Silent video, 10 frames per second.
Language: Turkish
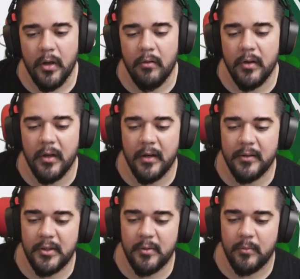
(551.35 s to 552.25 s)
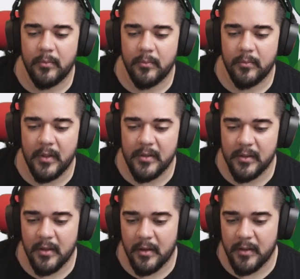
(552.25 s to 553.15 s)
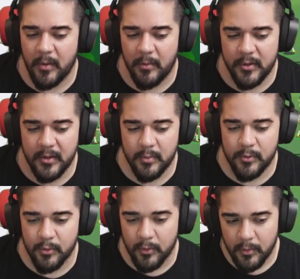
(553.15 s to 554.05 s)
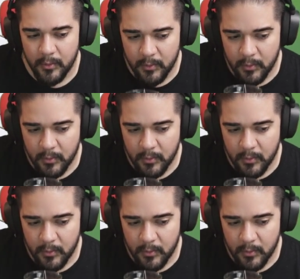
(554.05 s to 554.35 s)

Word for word: kavga kardeşim? Neyse ki adam almıştık bir sürü.